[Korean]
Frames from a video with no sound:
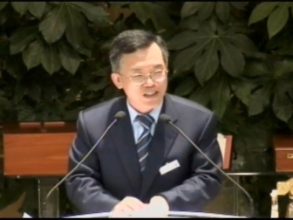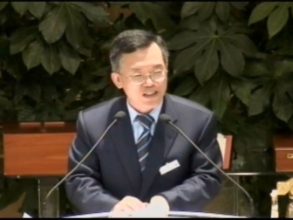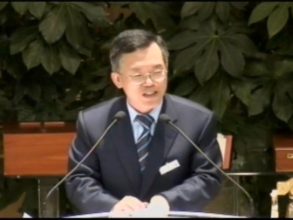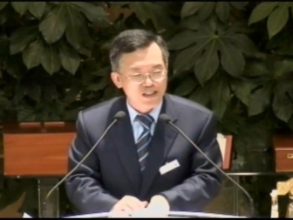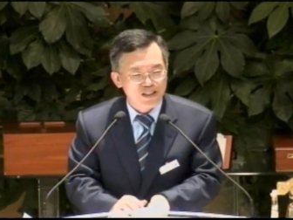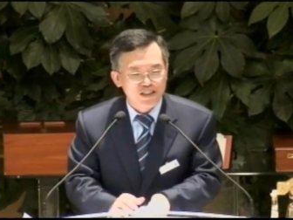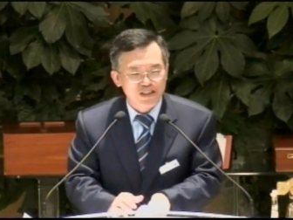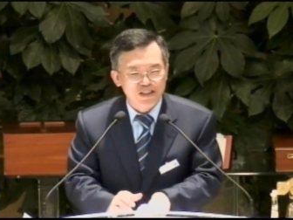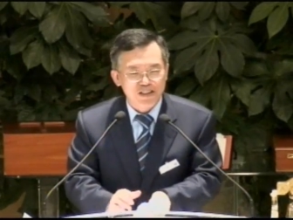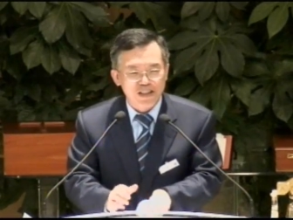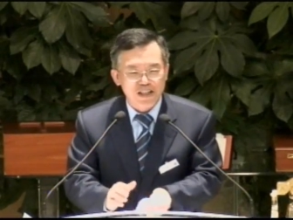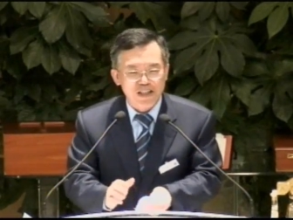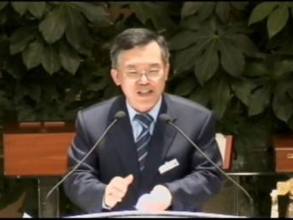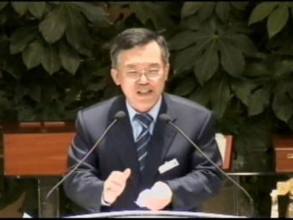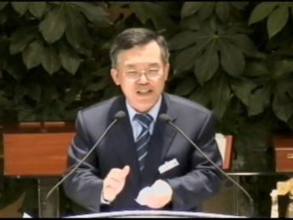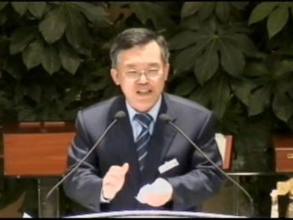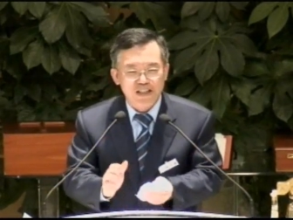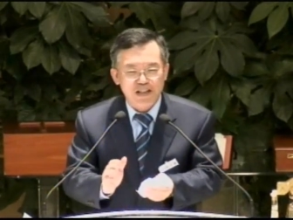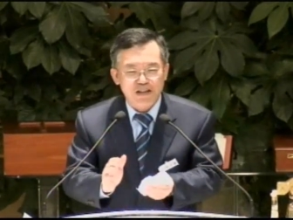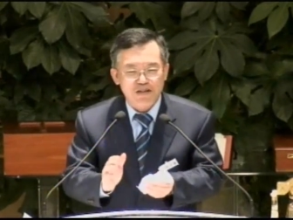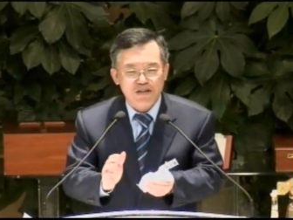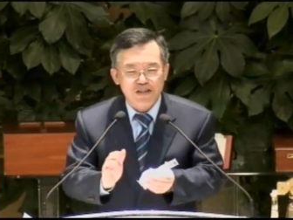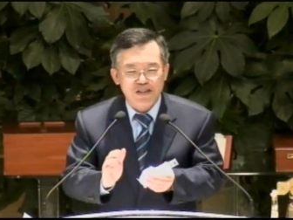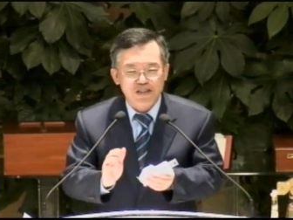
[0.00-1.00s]
그
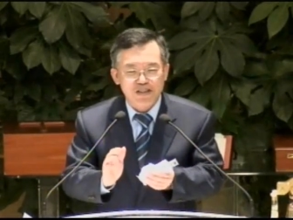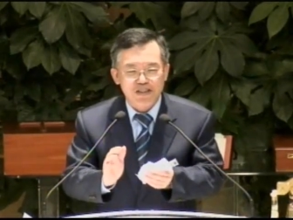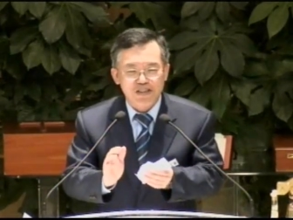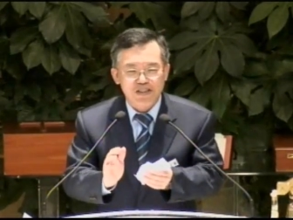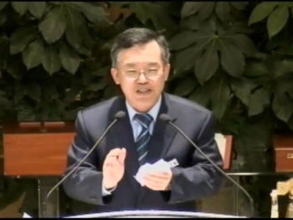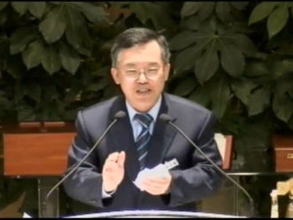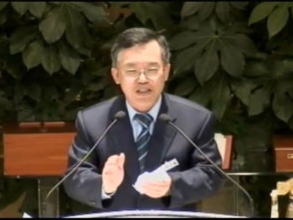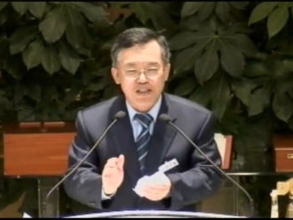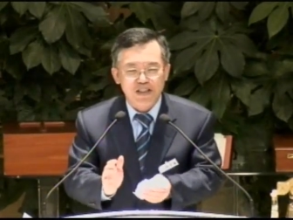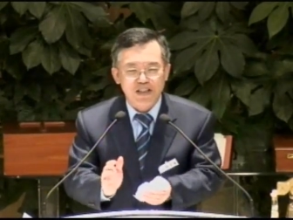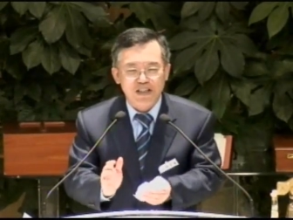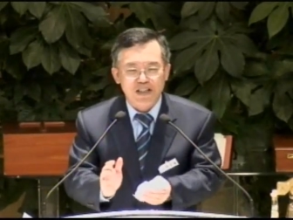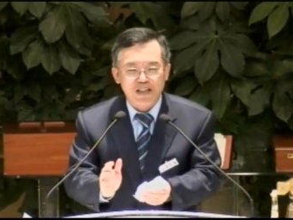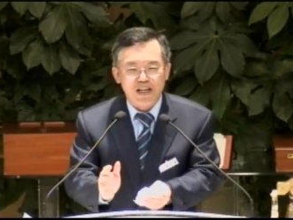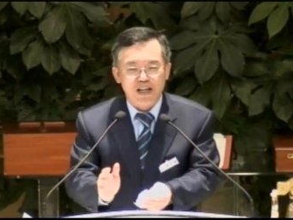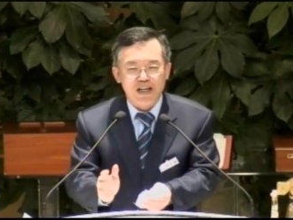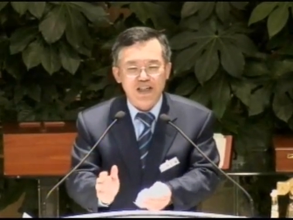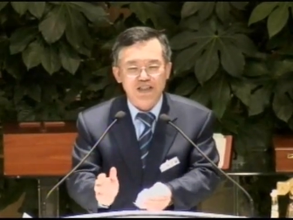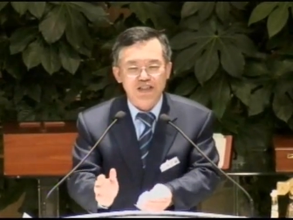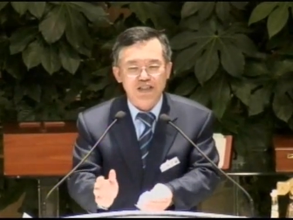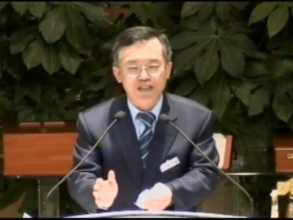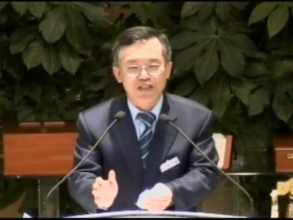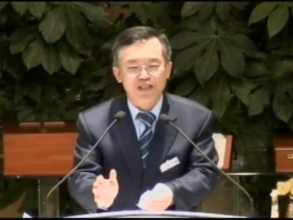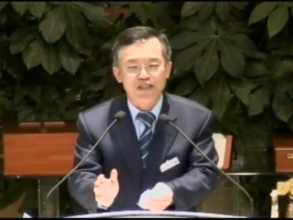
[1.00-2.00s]
내일이라고 하는 시간의
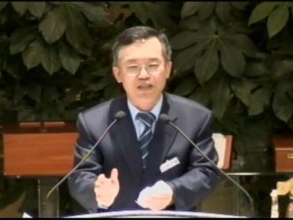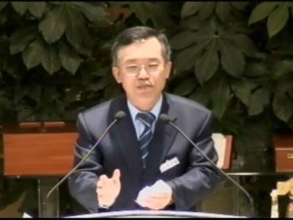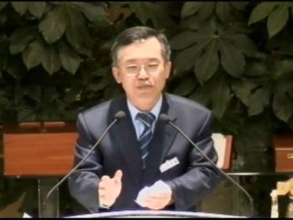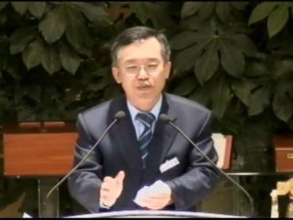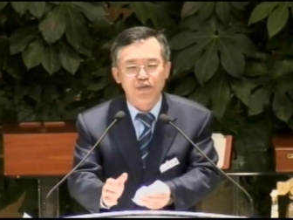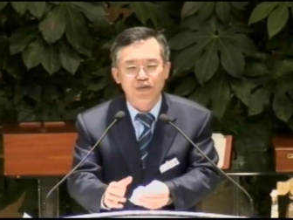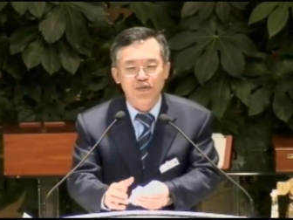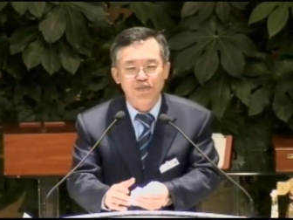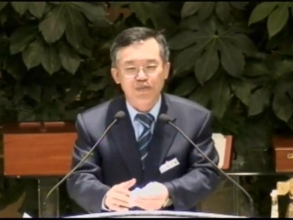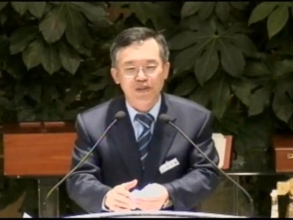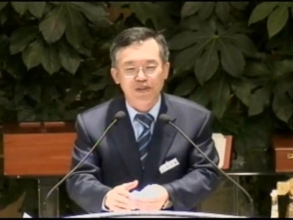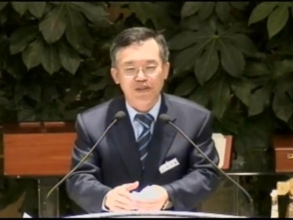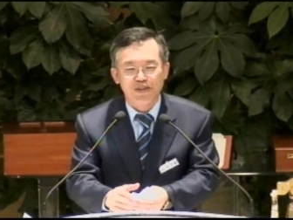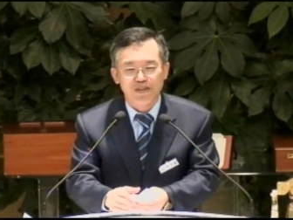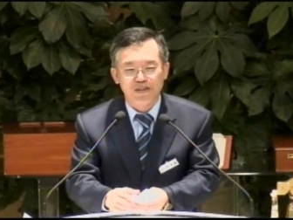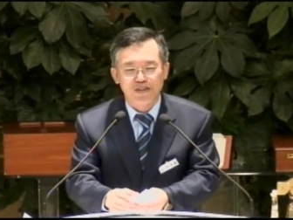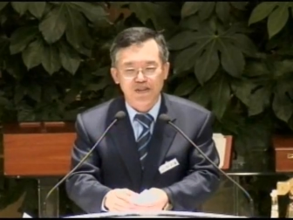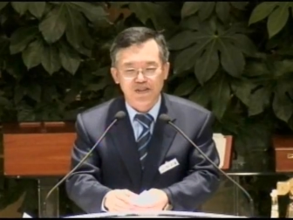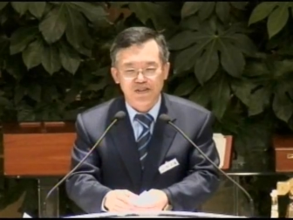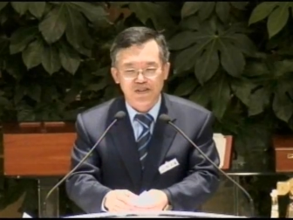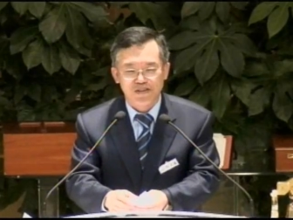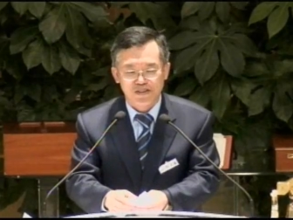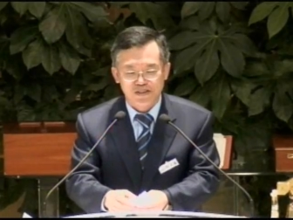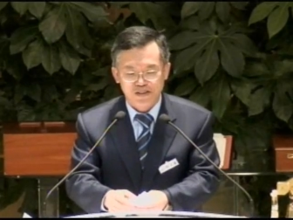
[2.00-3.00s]
가치를
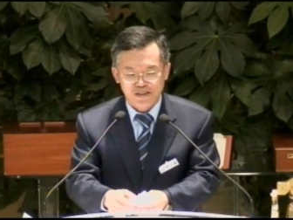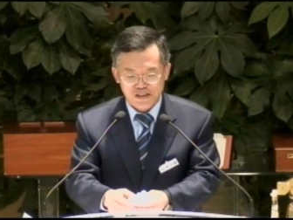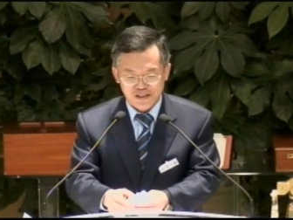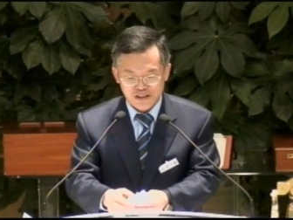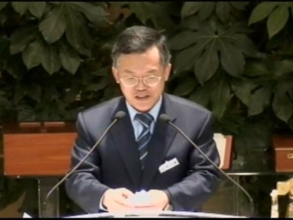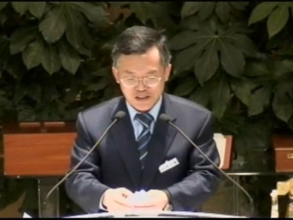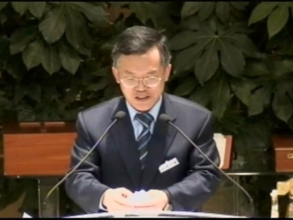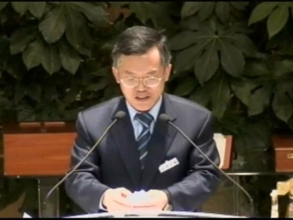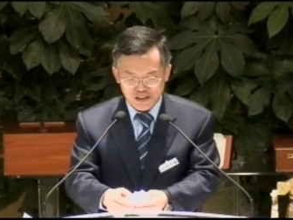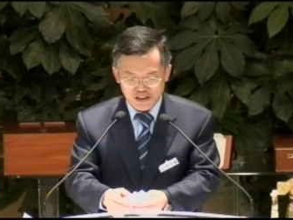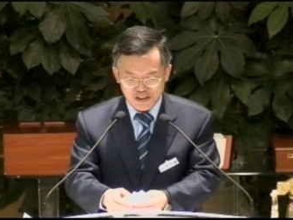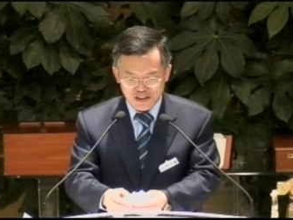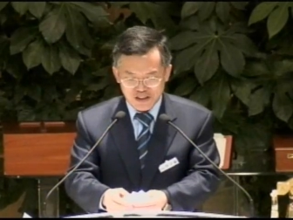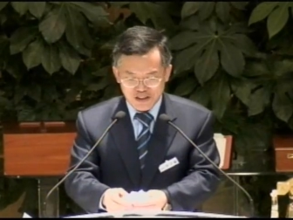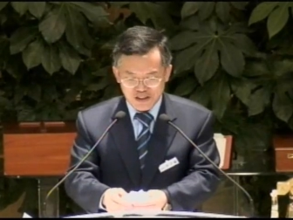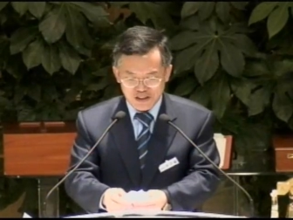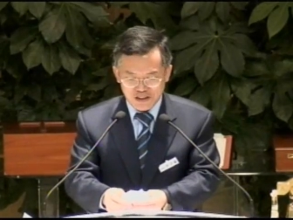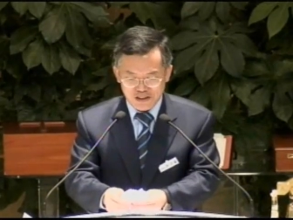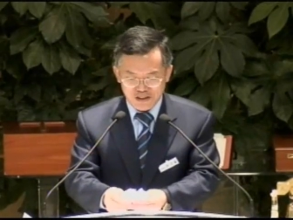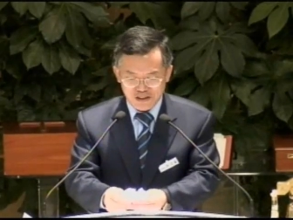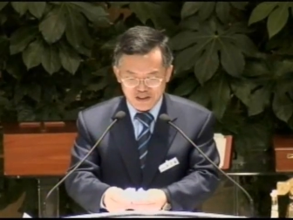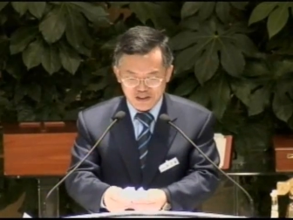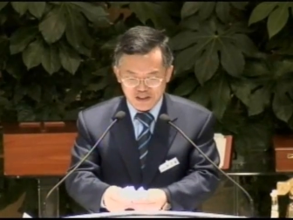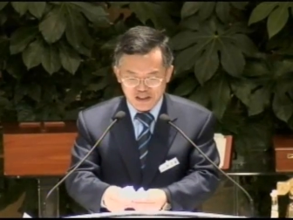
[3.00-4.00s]
모르면요.
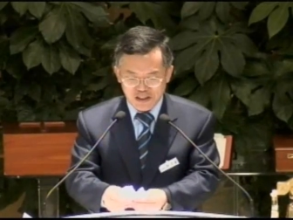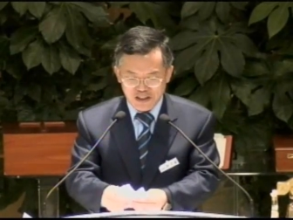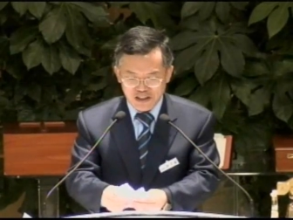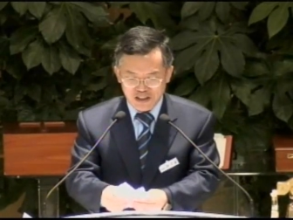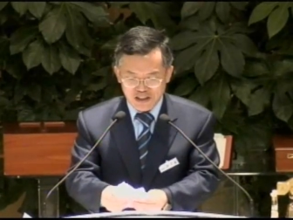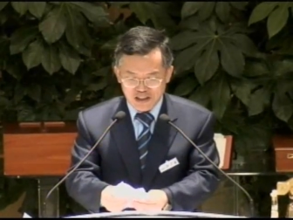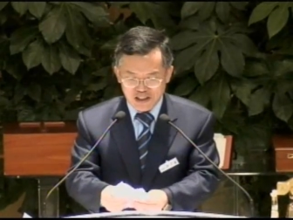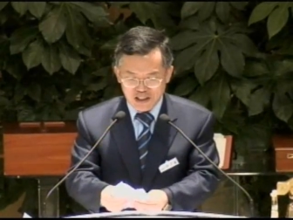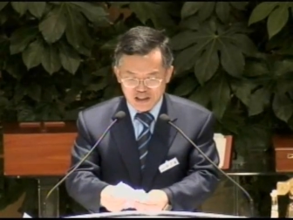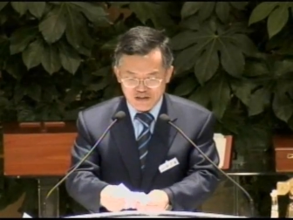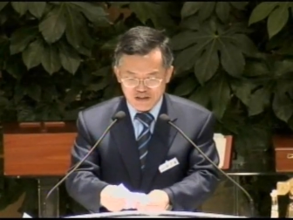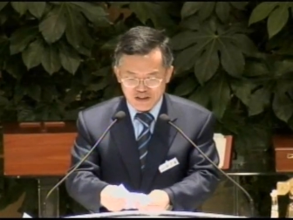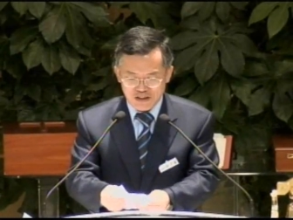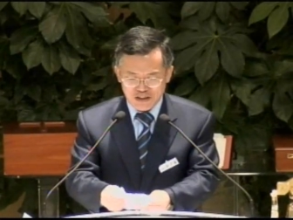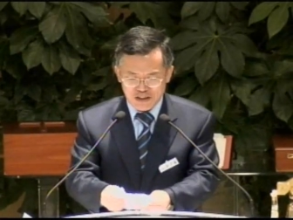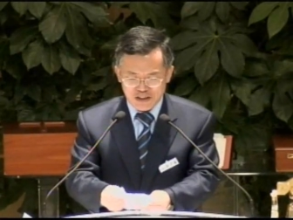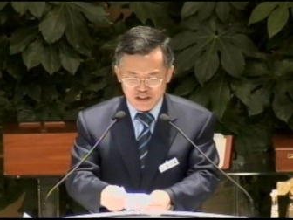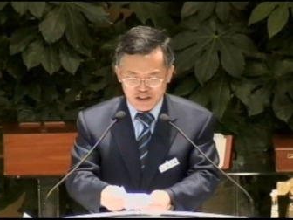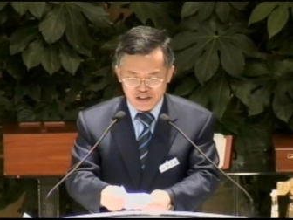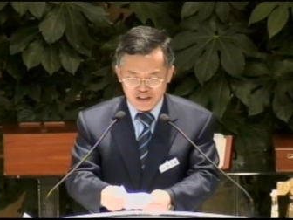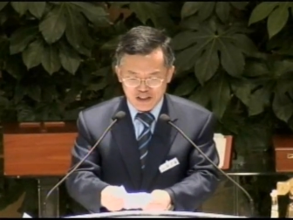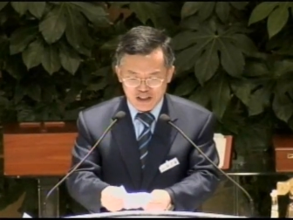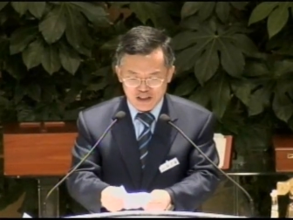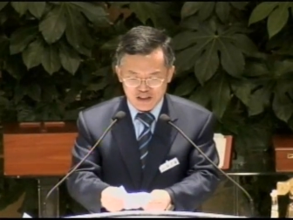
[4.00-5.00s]
그 내일이라고 하는
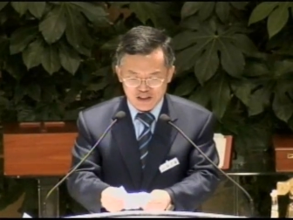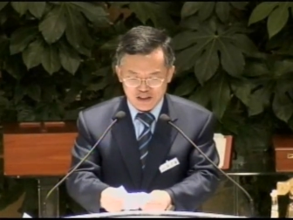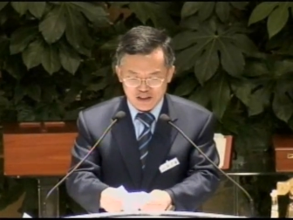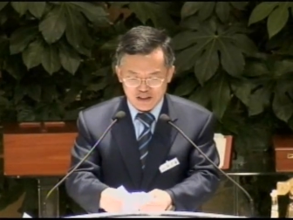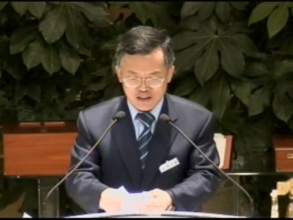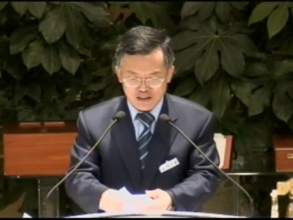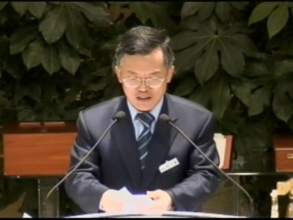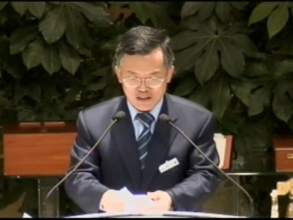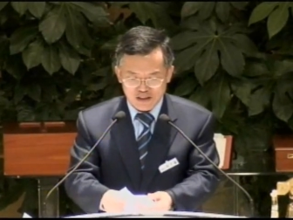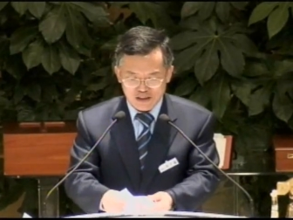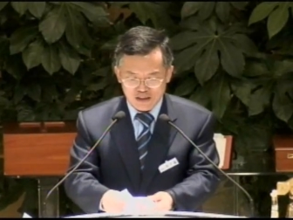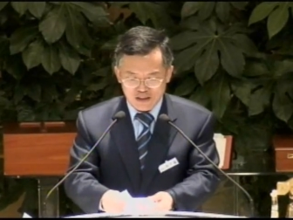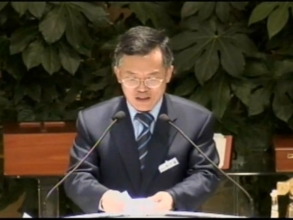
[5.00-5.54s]
시간을